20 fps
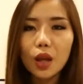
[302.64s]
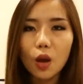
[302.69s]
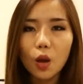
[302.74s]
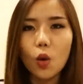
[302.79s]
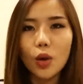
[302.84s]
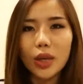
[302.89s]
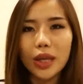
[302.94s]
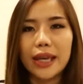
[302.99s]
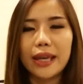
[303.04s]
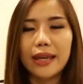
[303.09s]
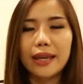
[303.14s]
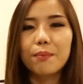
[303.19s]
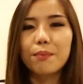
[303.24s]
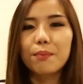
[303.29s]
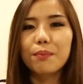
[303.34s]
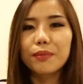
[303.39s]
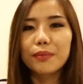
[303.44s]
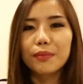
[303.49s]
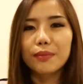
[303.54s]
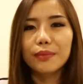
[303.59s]
โอเค
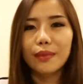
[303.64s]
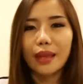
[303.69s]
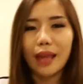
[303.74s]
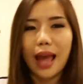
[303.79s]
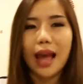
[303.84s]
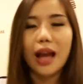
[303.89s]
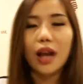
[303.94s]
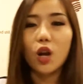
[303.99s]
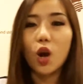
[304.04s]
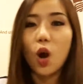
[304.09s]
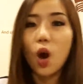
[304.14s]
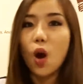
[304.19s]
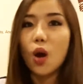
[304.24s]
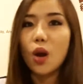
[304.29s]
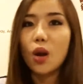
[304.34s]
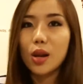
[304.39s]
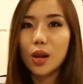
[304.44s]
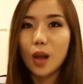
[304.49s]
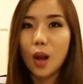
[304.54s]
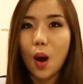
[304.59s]
อ่ะก็
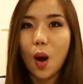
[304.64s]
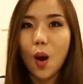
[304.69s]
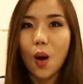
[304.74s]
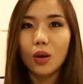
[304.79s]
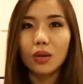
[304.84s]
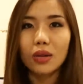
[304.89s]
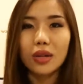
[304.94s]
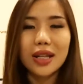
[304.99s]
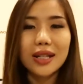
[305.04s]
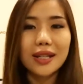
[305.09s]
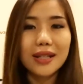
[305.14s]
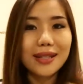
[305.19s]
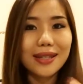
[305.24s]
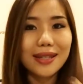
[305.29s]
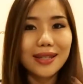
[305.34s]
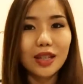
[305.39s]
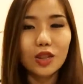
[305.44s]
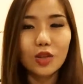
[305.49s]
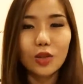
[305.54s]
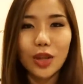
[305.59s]
ลอง
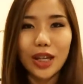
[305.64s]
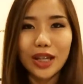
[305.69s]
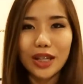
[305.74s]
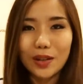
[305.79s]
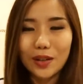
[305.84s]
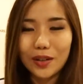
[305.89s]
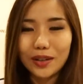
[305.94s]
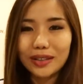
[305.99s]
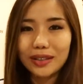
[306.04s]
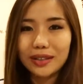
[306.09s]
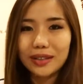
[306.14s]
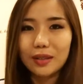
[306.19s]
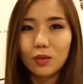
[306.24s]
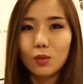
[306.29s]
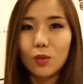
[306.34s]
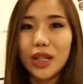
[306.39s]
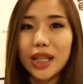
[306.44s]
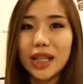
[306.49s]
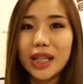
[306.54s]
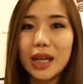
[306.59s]
เชื่อตัวเองก่อน
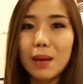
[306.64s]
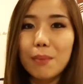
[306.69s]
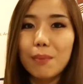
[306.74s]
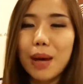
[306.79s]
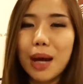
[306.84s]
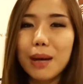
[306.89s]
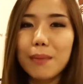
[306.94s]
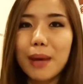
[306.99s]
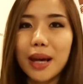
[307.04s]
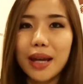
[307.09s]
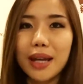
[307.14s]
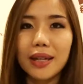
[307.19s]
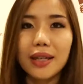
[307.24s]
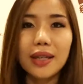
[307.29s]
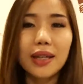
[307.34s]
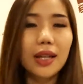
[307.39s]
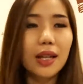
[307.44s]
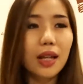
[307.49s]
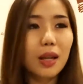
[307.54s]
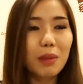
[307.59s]
วันนี้กลับบ้านไป
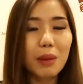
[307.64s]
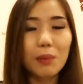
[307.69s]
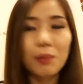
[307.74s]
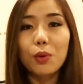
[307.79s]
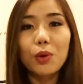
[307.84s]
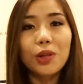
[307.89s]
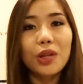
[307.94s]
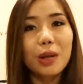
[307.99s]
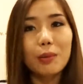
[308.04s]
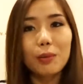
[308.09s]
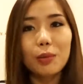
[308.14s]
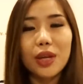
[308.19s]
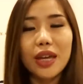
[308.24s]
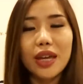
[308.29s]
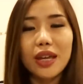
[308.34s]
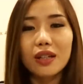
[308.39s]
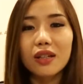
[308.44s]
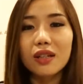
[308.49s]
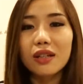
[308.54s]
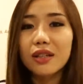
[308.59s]
ไปพูดกับตัวเอ
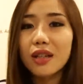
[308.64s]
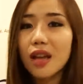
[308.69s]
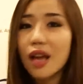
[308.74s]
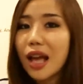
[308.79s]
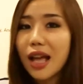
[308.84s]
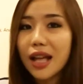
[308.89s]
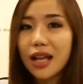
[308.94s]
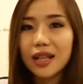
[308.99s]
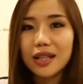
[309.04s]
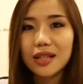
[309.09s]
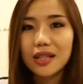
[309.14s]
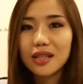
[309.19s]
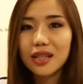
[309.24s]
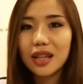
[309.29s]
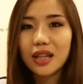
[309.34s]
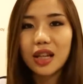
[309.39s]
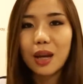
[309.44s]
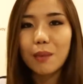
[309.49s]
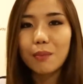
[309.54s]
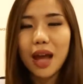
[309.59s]
งเลยฉั
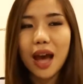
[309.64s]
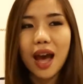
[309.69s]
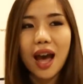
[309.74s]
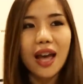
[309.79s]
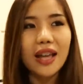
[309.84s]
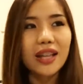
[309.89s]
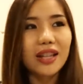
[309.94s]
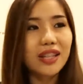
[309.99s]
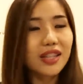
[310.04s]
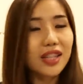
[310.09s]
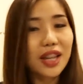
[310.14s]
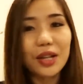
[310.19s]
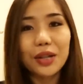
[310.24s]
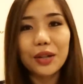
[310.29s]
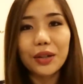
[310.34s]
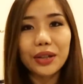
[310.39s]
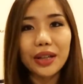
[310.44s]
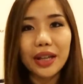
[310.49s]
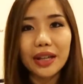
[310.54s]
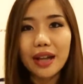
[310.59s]
นทำได้ ฉัน
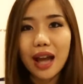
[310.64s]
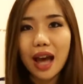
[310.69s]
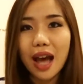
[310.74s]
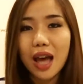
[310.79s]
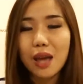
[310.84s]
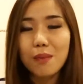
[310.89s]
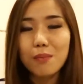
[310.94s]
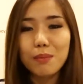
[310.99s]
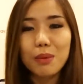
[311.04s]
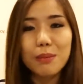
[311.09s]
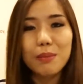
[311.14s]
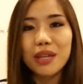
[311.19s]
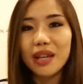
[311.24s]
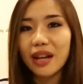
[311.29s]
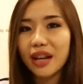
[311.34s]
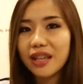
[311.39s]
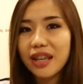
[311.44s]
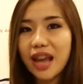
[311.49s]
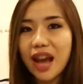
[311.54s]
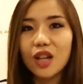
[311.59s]
เรียนได้ ไม่มีอะ
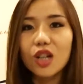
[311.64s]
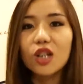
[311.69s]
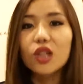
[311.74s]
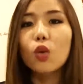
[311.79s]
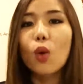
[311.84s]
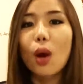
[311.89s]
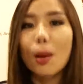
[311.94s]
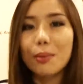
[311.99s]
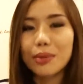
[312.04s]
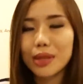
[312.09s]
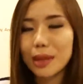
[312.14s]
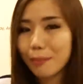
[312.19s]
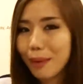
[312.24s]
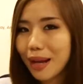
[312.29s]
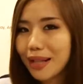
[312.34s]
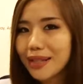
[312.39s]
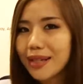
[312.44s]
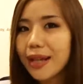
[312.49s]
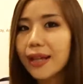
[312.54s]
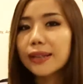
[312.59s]
ไรยากเกินความสามา
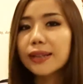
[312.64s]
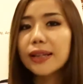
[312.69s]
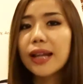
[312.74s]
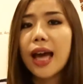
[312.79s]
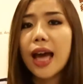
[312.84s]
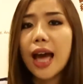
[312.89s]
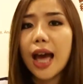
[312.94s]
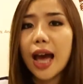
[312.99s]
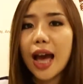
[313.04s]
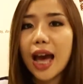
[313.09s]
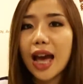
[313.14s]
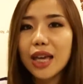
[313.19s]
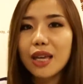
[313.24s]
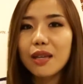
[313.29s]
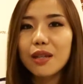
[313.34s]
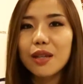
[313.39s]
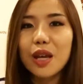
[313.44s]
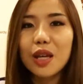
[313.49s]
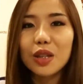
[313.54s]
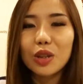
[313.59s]
รถฉัน ให้
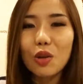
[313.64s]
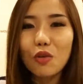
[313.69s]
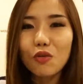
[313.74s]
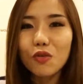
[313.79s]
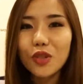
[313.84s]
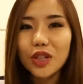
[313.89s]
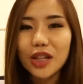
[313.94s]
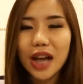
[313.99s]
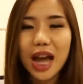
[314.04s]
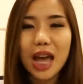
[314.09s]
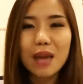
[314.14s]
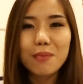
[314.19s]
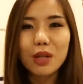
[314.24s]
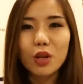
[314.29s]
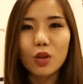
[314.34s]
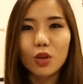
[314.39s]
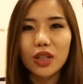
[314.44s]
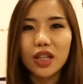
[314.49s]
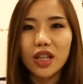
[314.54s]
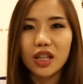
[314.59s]
ต้องฝึกให้เป็น
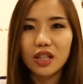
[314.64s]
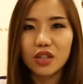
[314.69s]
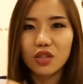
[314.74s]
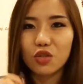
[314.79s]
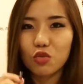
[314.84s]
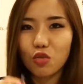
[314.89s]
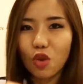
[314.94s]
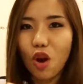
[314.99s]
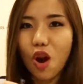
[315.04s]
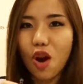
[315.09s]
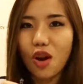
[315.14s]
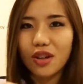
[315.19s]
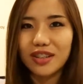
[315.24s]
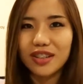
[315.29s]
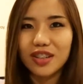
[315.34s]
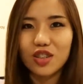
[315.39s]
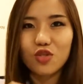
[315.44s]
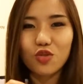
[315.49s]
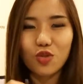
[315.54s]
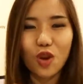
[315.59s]
คนที่ strong
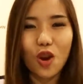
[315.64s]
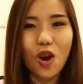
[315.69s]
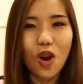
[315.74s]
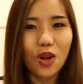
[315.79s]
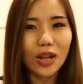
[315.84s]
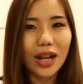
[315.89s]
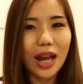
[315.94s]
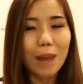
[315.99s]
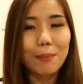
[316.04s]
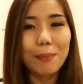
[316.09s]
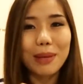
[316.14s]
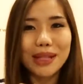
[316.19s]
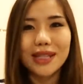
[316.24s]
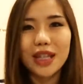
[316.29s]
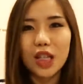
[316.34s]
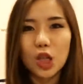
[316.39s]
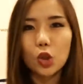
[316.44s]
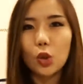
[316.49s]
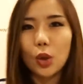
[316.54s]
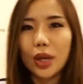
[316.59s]
strong นะคะ มั่นใจ
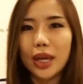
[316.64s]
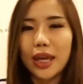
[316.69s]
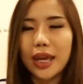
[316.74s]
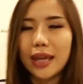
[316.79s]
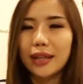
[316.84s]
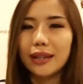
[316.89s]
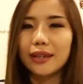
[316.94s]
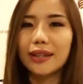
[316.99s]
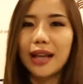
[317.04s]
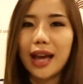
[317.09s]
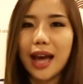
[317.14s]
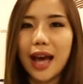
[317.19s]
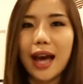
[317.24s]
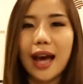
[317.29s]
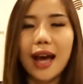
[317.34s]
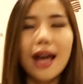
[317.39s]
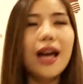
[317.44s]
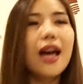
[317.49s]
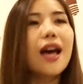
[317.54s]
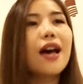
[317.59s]
ในตัวเองนะ
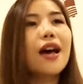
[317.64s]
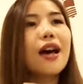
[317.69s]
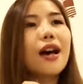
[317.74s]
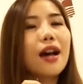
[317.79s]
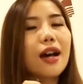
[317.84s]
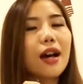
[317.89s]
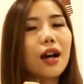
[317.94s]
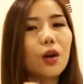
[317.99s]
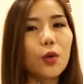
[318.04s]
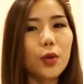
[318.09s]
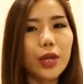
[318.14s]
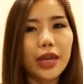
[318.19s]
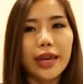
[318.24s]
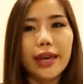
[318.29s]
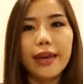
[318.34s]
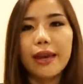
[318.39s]
คะ โอเค